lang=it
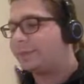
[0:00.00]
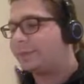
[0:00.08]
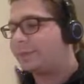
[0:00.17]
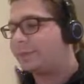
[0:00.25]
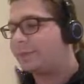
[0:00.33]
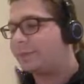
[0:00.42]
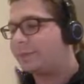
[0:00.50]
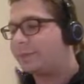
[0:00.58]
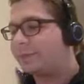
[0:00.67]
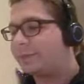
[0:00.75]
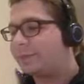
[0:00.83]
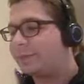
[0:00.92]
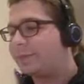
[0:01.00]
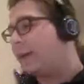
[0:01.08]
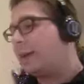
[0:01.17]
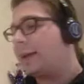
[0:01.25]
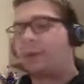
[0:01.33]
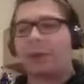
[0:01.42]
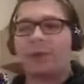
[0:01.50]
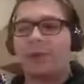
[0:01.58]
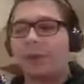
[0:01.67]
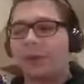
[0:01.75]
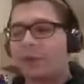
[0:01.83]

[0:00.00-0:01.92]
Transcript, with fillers: Un allora, una